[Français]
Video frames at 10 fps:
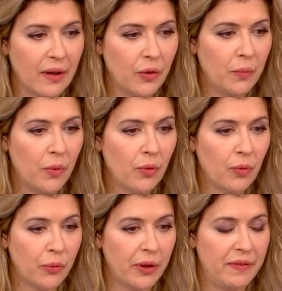arguments
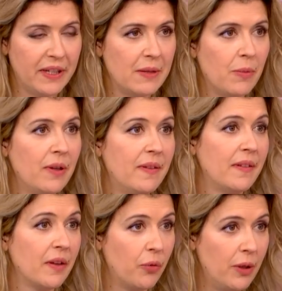contre effectivement les
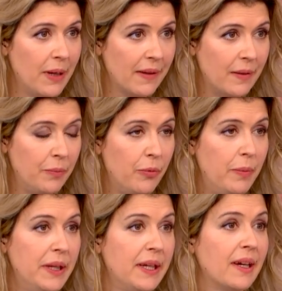atteintes aux libertés
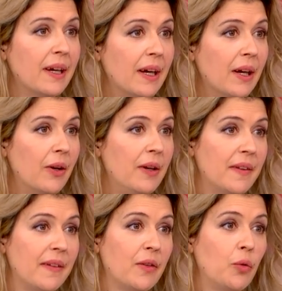publiques, les
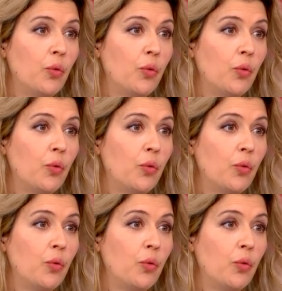atteintes au